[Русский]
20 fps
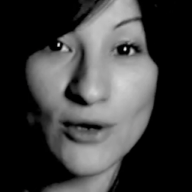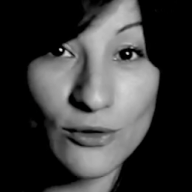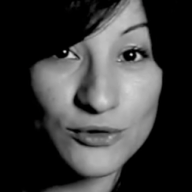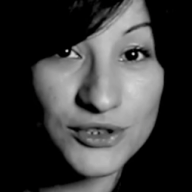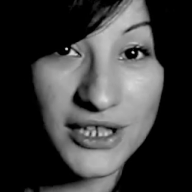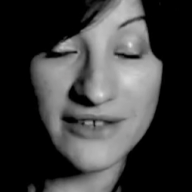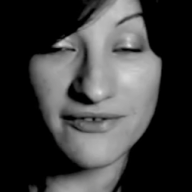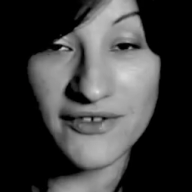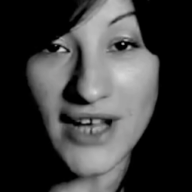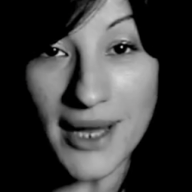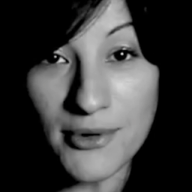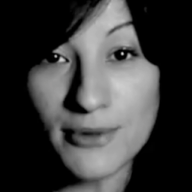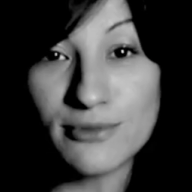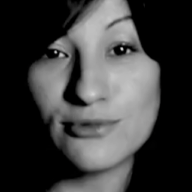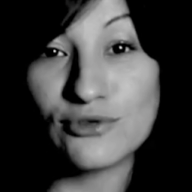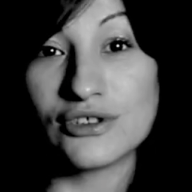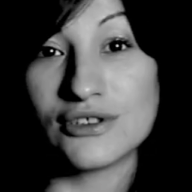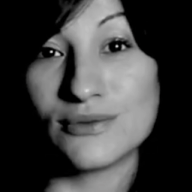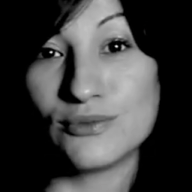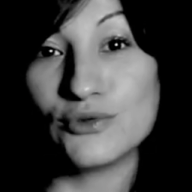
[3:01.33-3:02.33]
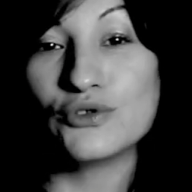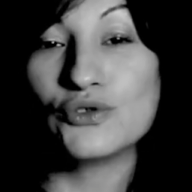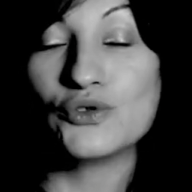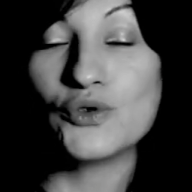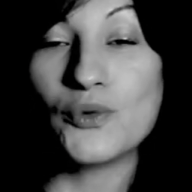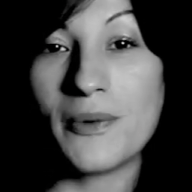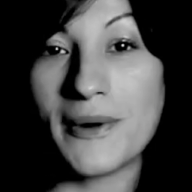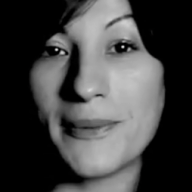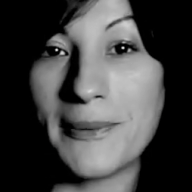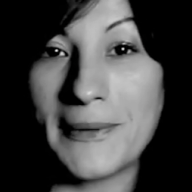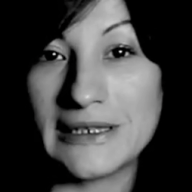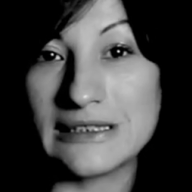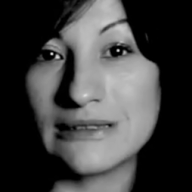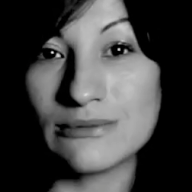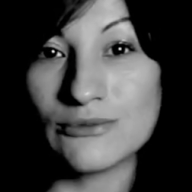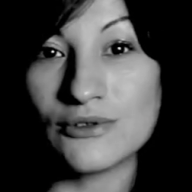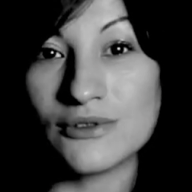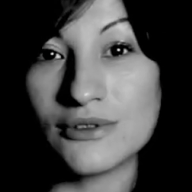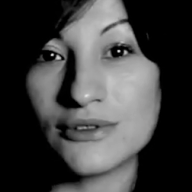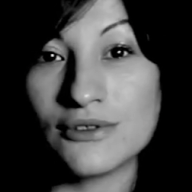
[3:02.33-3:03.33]
могу сказать в камеру, потому что это будет тупо.
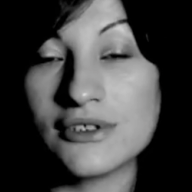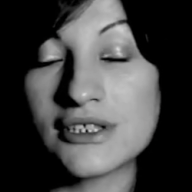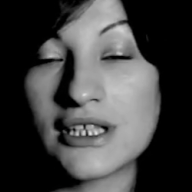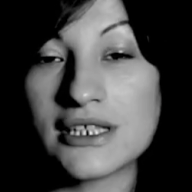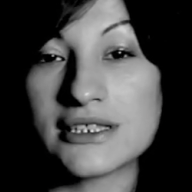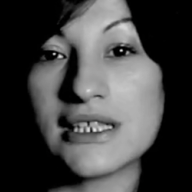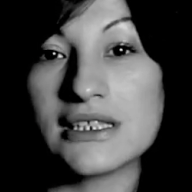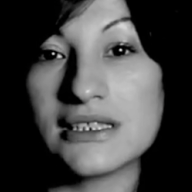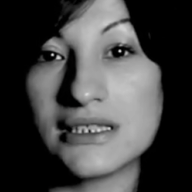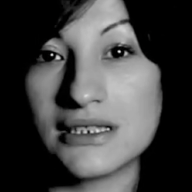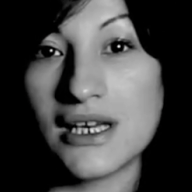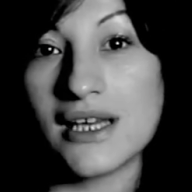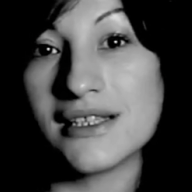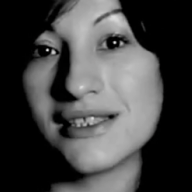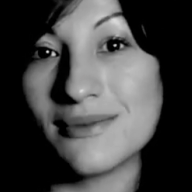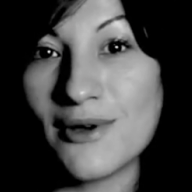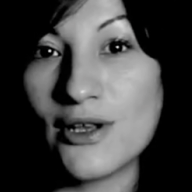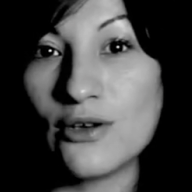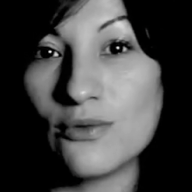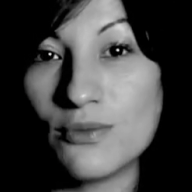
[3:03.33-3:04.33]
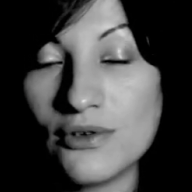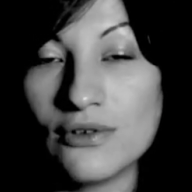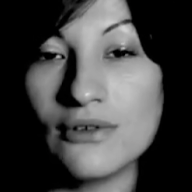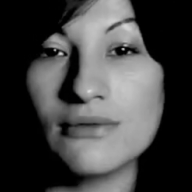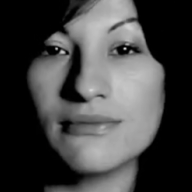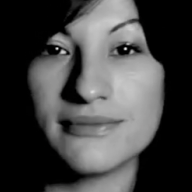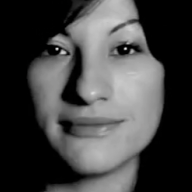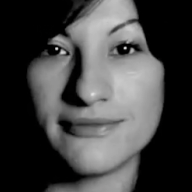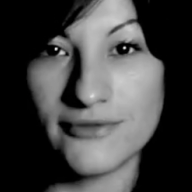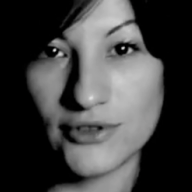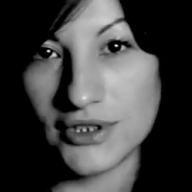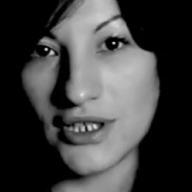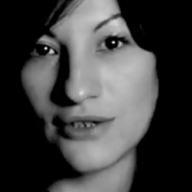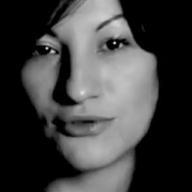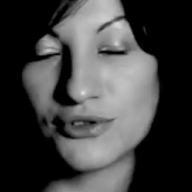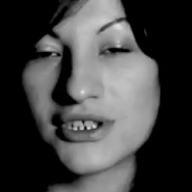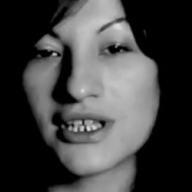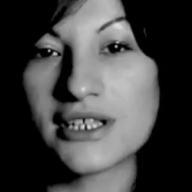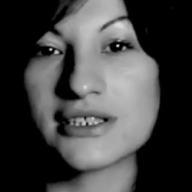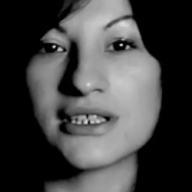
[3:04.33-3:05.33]
Поэтому, ну и сказать «я тебя люблю», вот я
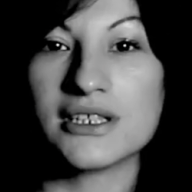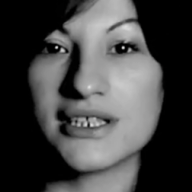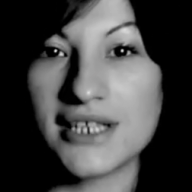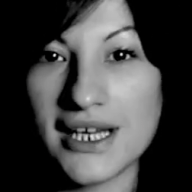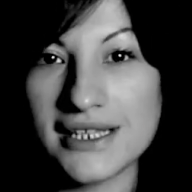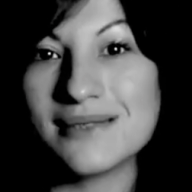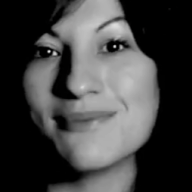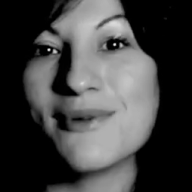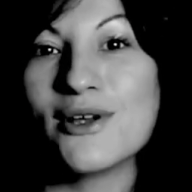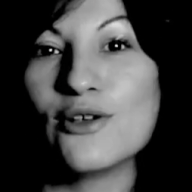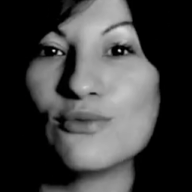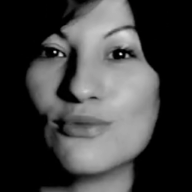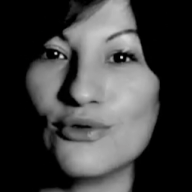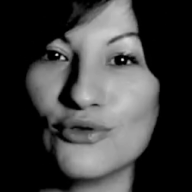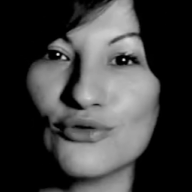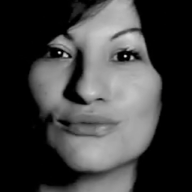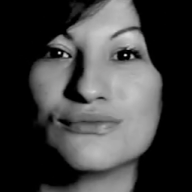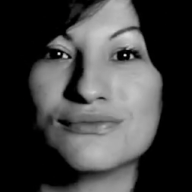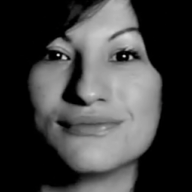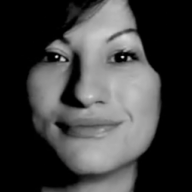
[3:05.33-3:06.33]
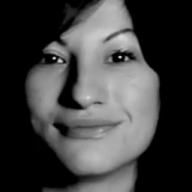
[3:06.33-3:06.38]
уже сказала «я тебя люблю».